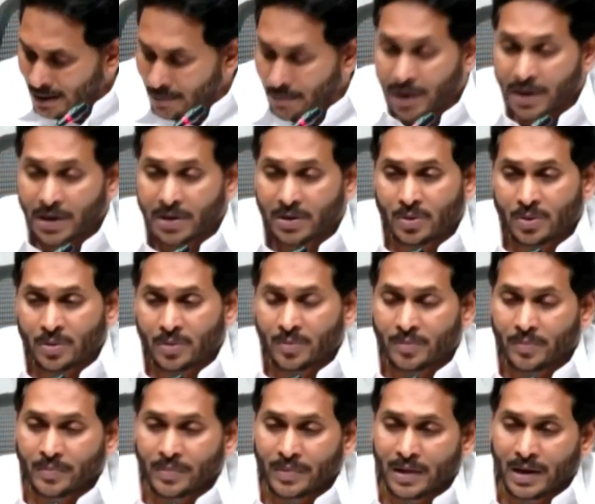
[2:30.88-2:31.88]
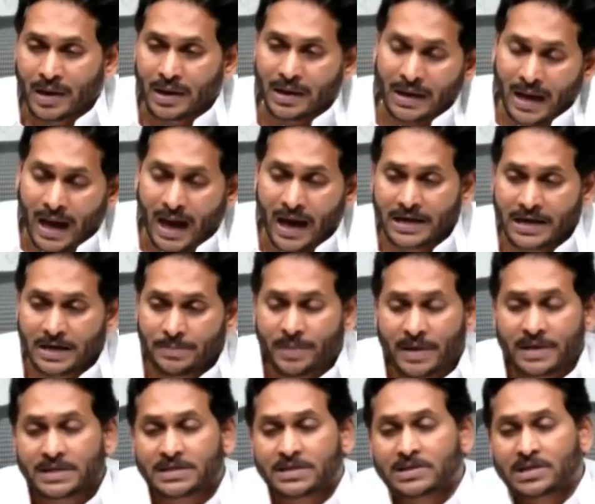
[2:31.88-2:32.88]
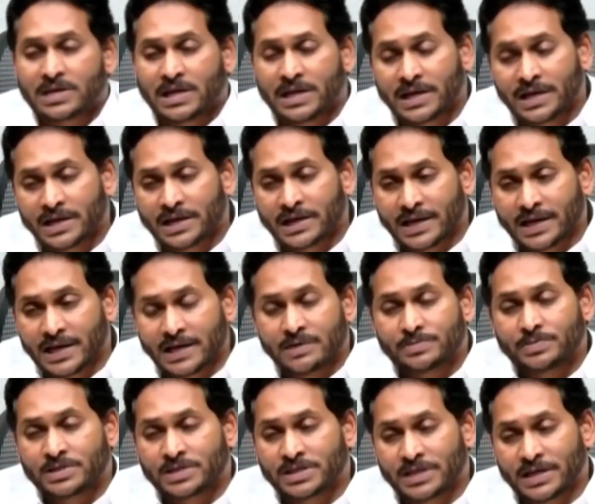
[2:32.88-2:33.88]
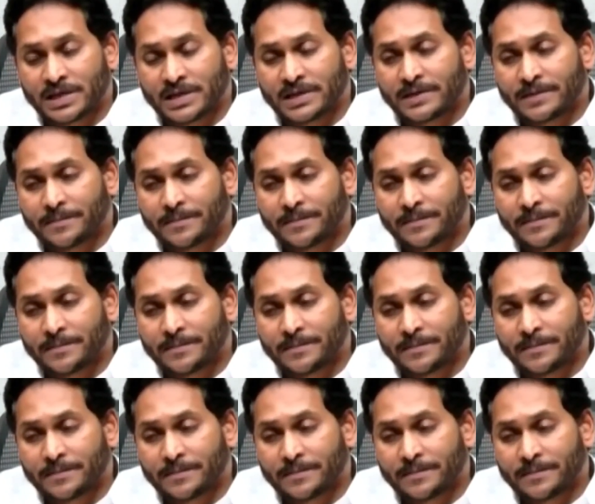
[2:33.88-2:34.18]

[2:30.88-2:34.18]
మనకు రాని పరిస్థితులు ఎక్కడైనా కనిపించినా